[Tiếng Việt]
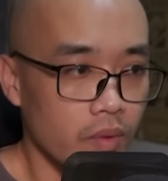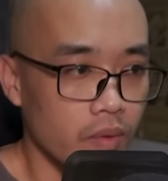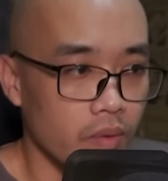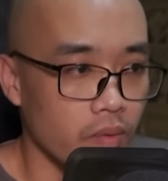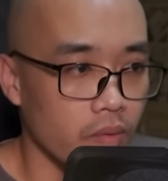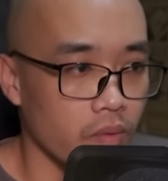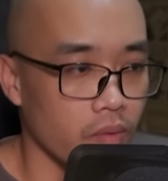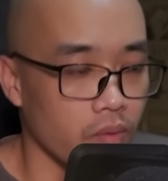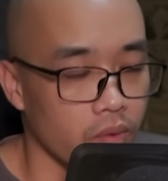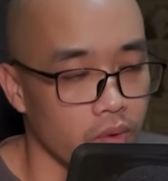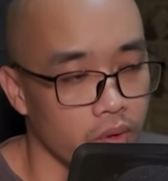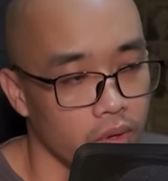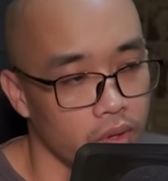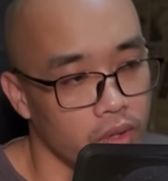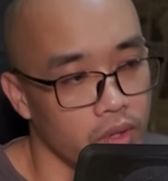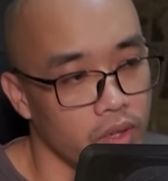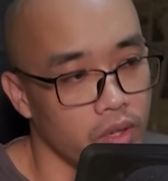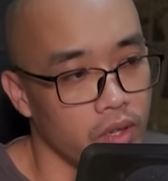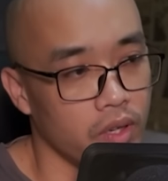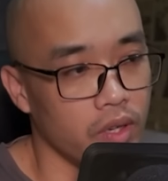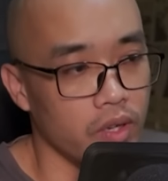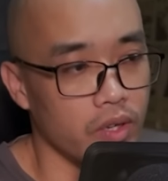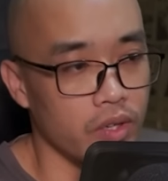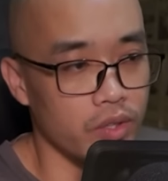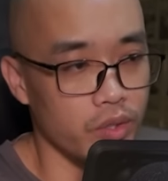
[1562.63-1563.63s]
hữu của hai pho
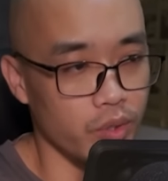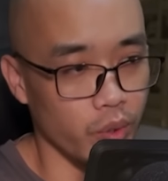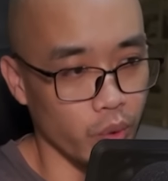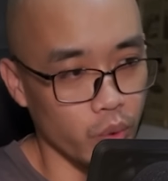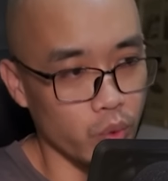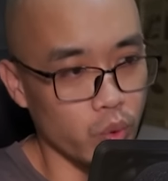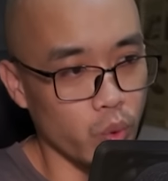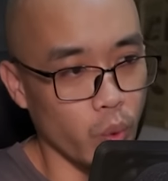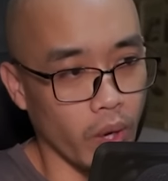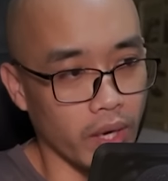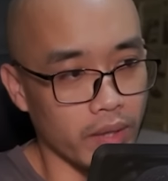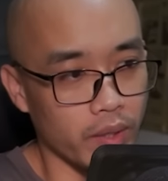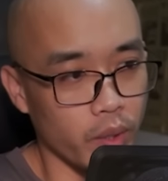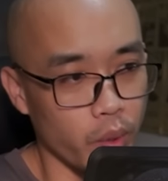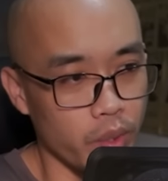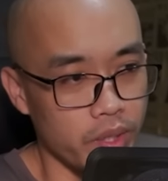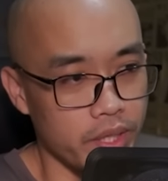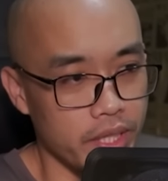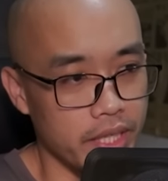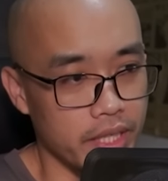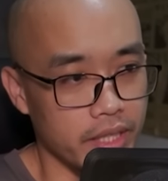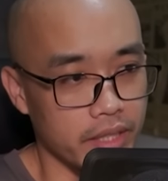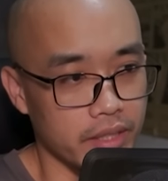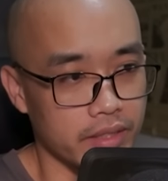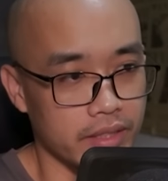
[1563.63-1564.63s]
tượng này,
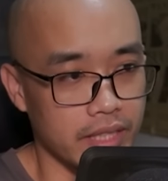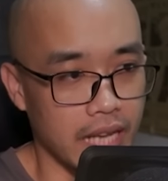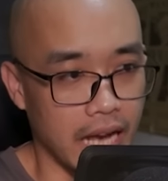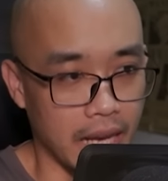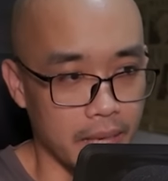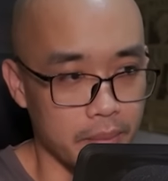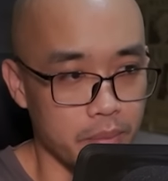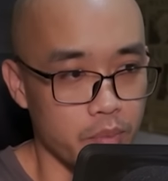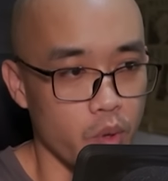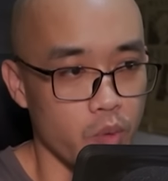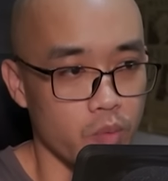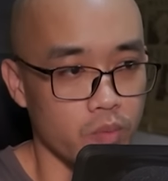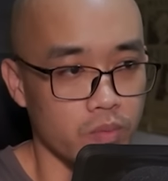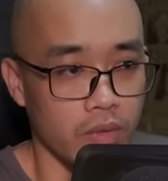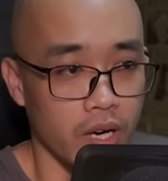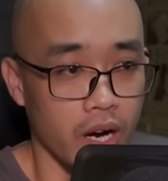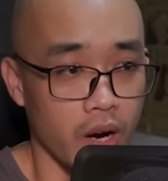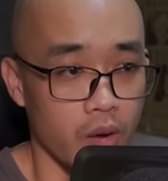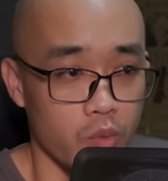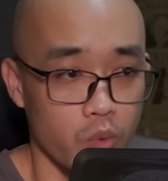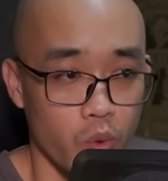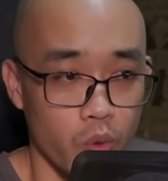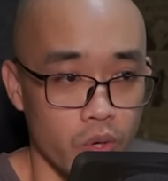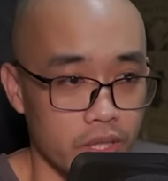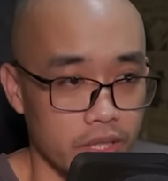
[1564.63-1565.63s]
cũng không quá để ý.
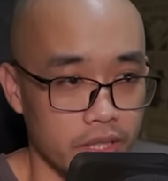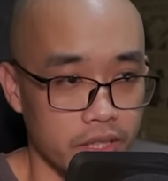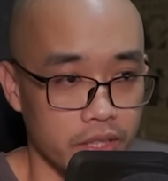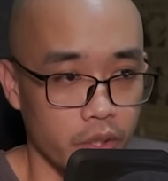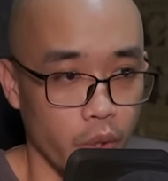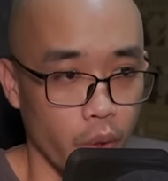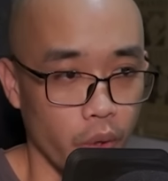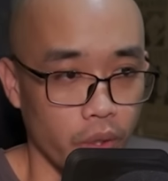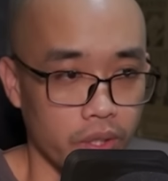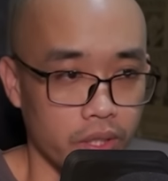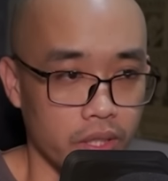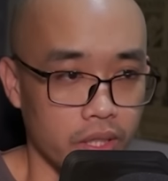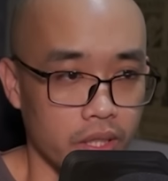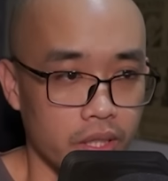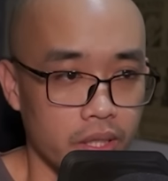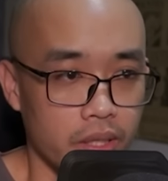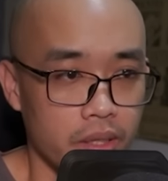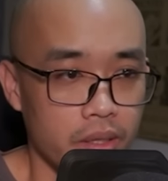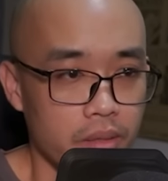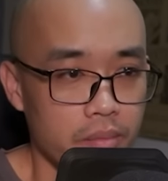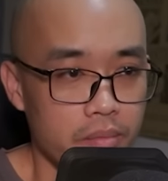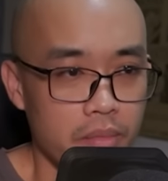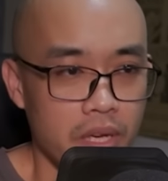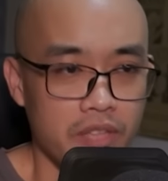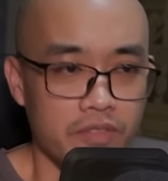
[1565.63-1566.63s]
Ánh mắt Liễu
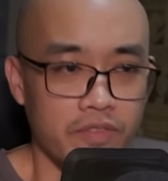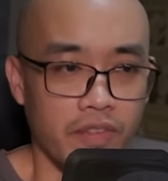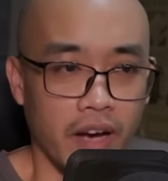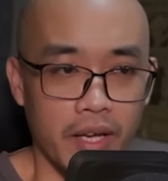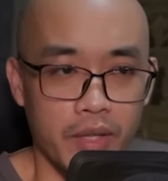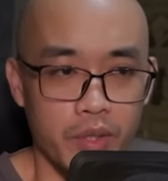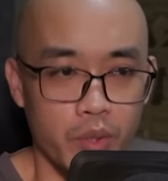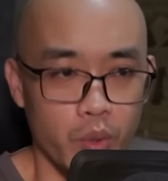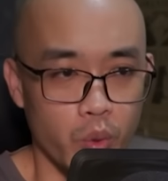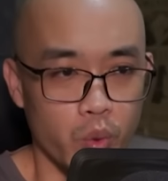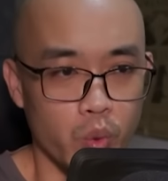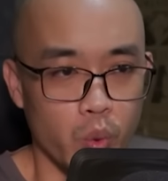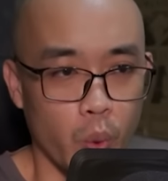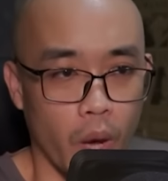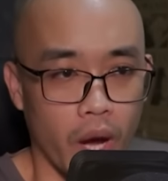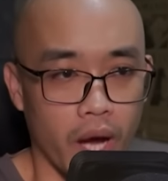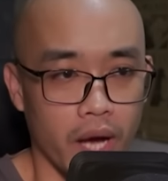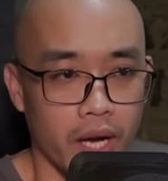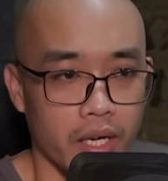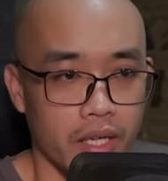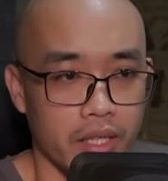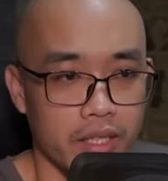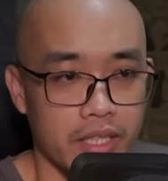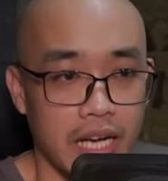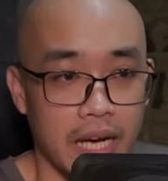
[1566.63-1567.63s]
Ngạn nhìn lướt qua đại điện
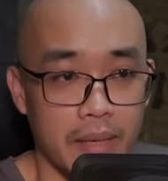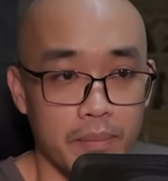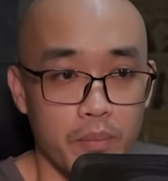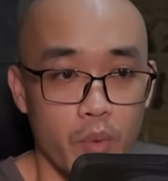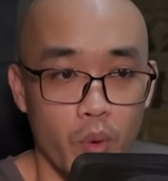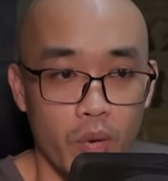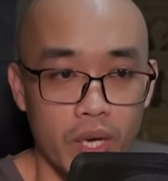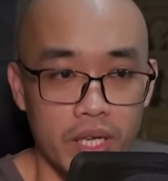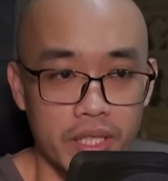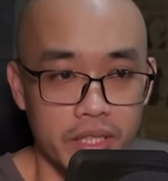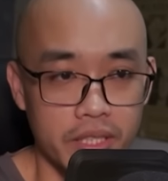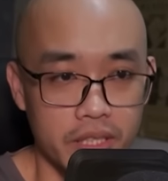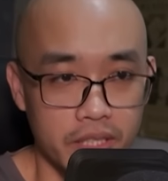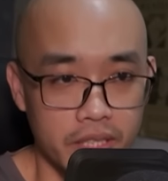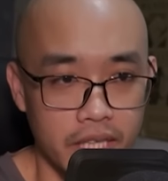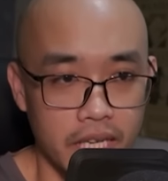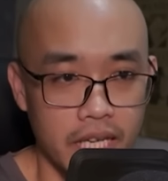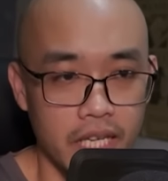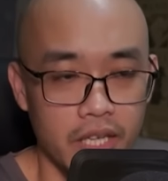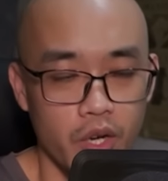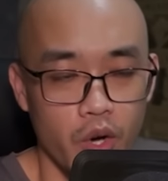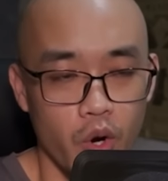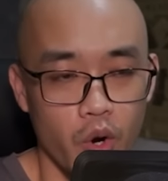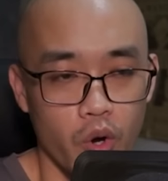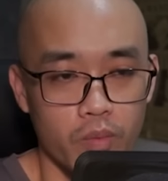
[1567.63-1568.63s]
trước mắt, cất bước
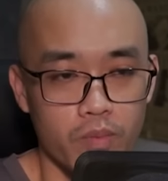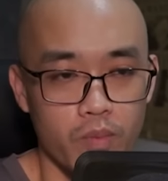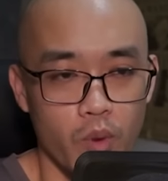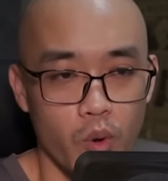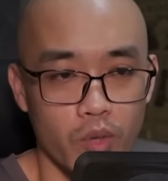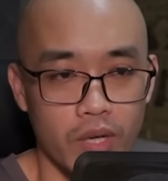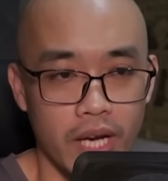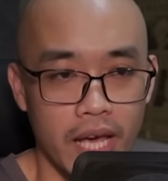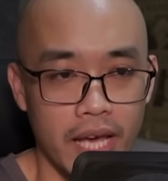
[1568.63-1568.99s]
đi vào.